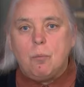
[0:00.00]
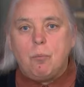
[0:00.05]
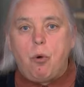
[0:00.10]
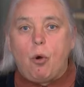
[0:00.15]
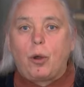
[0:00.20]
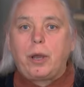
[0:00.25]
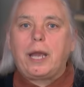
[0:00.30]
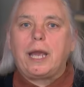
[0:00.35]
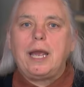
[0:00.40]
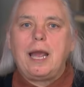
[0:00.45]

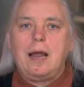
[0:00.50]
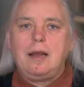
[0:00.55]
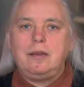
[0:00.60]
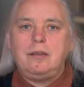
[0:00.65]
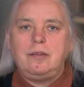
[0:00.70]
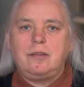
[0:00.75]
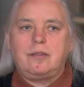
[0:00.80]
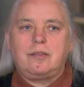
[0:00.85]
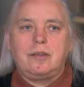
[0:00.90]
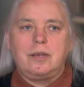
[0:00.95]
pour
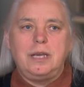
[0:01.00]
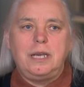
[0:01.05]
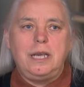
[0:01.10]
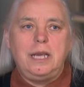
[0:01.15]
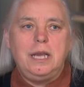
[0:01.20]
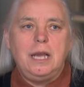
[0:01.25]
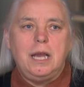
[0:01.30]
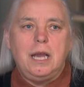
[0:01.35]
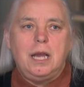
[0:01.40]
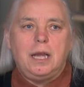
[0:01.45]

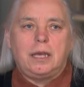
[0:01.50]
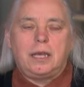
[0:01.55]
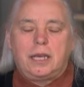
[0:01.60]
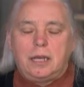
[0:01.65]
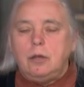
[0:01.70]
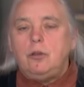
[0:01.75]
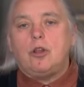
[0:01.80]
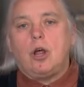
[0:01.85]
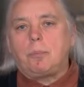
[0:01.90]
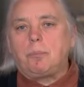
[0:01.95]
réaliser
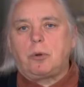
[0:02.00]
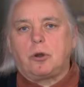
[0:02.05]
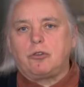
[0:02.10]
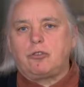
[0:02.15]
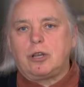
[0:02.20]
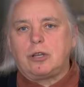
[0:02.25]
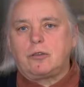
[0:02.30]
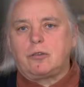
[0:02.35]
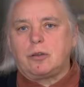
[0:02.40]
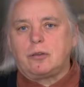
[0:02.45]
notre
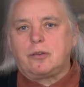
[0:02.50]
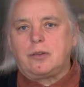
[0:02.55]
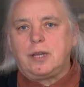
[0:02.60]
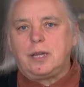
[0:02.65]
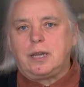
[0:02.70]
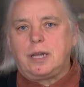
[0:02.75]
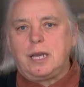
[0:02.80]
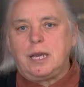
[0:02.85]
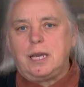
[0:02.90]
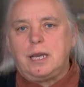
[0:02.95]
projet de
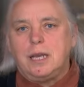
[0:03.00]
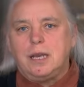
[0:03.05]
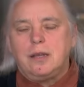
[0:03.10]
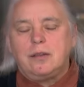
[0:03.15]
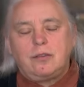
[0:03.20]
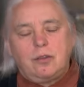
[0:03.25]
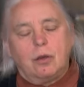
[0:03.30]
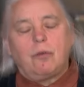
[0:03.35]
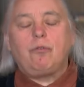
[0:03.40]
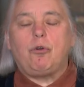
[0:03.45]
société.
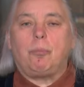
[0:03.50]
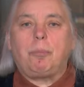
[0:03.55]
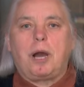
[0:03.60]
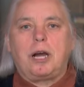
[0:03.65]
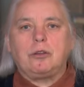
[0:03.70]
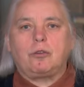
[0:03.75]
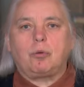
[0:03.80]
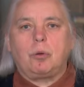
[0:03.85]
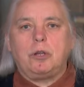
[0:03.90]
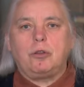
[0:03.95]
Si on veut
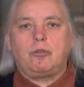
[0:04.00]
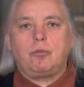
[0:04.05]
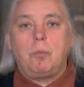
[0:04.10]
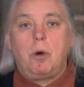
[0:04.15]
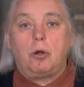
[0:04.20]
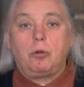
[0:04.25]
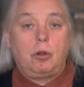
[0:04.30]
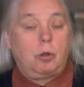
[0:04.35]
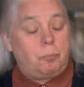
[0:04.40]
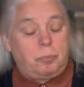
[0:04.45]
prendre soin du
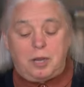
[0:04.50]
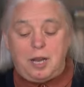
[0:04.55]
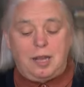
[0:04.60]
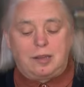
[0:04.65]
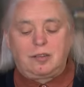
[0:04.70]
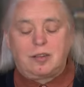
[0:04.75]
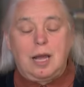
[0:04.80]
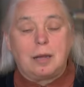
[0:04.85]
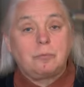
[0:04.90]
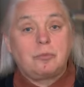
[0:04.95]
monde, puis
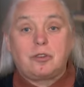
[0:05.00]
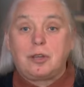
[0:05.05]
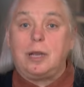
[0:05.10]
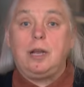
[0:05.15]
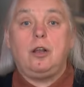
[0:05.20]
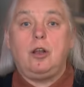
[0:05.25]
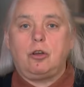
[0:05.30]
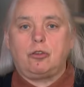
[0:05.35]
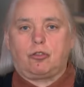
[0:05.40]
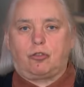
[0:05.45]
l'exemple, c'est
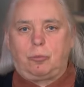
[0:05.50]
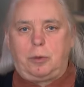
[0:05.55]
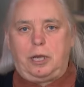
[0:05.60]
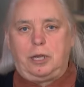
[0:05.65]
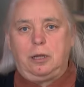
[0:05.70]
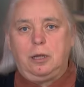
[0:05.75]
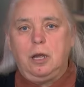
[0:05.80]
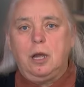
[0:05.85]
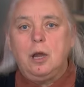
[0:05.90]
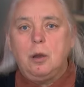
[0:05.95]
le
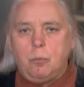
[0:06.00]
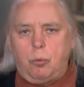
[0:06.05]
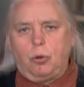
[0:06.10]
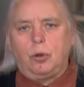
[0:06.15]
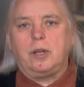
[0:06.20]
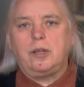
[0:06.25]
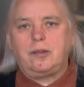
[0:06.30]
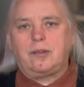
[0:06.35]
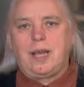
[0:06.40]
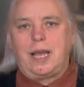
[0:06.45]
logement pour
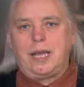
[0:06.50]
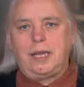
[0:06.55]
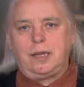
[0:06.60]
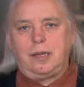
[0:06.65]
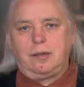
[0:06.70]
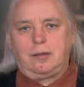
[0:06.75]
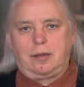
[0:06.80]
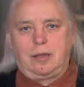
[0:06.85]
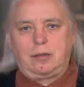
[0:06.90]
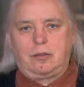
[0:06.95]
les
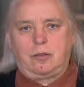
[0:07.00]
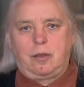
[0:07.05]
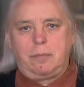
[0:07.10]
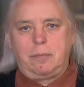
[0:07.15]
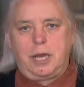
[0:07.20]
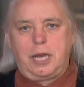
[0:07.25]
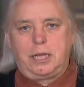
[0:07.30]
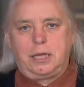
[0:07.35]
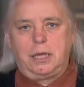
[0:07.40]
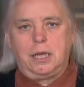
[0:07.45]
aînés cette
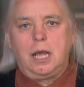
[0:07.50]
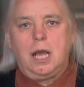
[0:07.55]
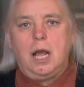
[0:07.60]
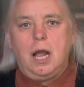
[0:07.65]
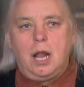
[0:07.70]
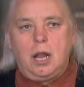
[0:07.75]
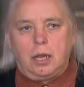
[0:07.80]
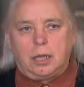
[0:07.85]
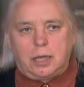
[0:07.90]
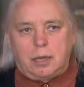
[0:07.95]
semaine.
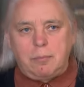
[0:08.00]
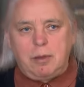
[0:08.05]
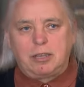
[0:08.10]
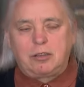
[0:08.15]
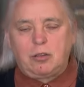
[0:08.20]
Québec